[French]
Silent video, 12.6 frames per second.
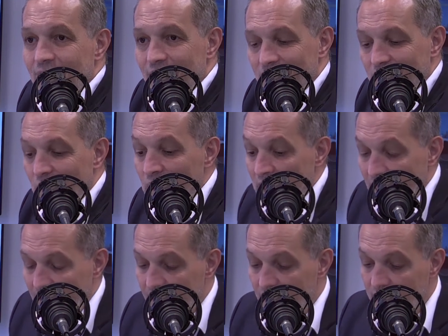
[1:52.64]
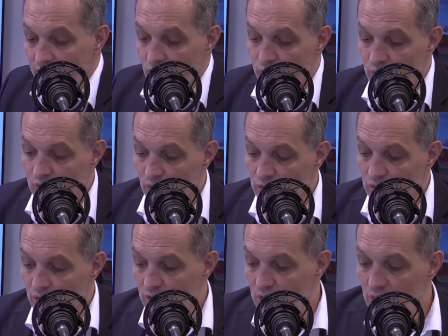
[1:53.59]
D'accord. Et, depuis, donc,
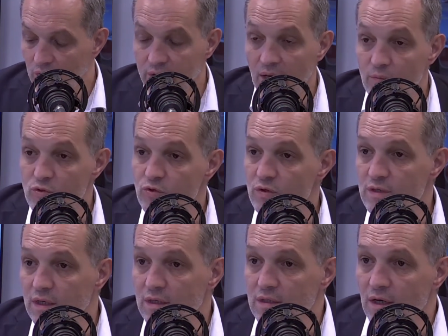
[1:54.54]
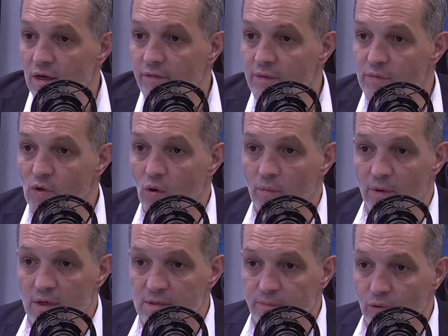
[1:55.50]
euh, quelles mesures sanitaires avez-vous mis en
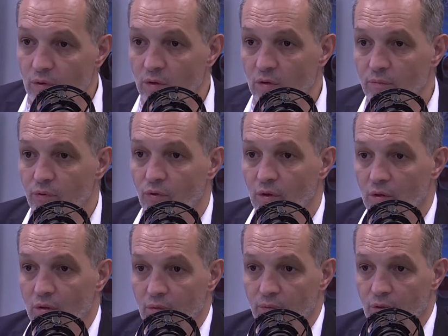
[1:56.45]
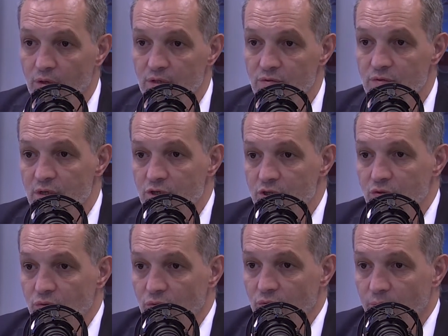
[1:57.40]
place pour, euh, euh, pour, les usagers
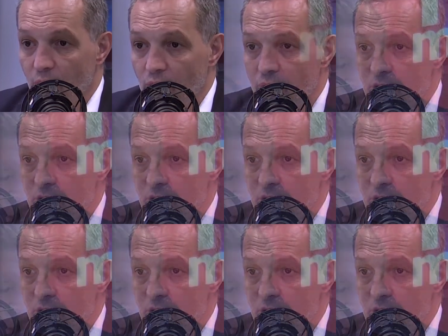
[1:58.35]
du, port de